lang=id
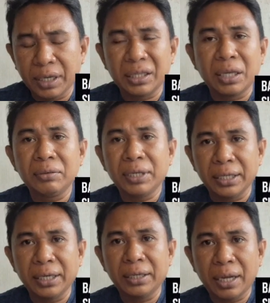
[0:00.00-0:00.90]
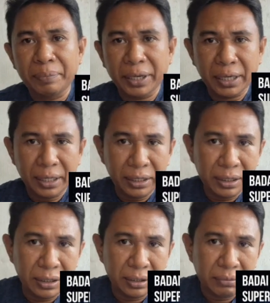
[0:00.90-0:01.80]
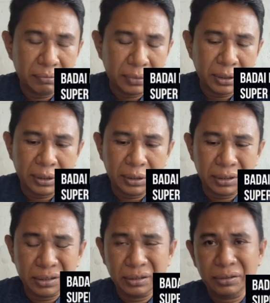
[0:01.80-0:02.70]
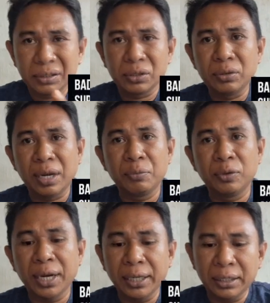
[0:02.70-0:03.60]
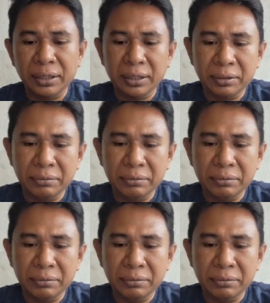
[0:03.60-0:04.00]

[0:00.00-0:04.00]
nggak tahulah ya apakah ini uh, sudah mulai